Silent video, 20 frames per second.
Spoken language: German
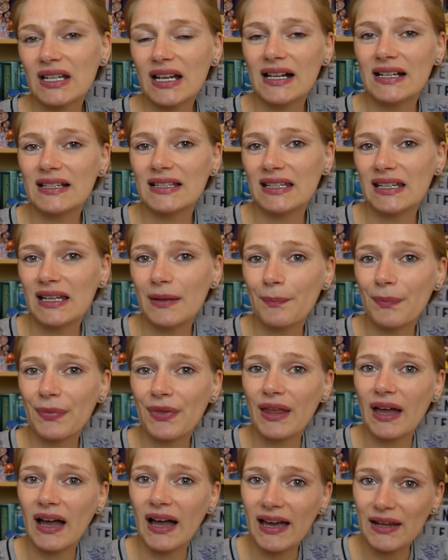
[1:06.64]
halt
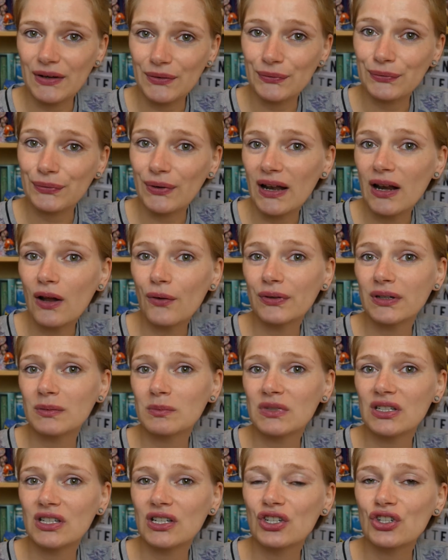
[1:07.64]
eben einen Fall auf
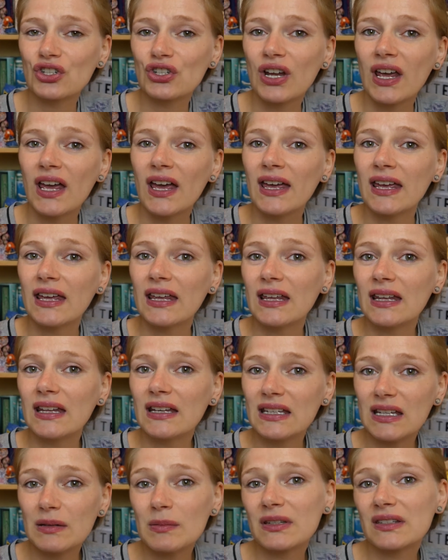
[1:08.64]
dem Tisch,
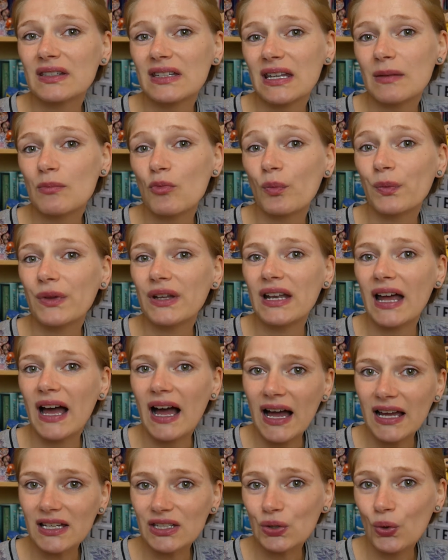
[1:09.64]
in dem es eben um den
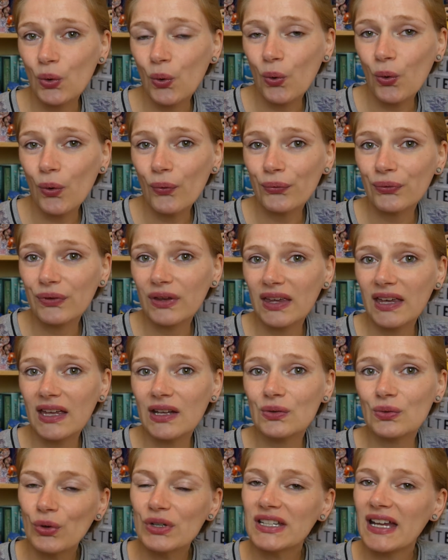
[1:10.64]
Archehof geht. Und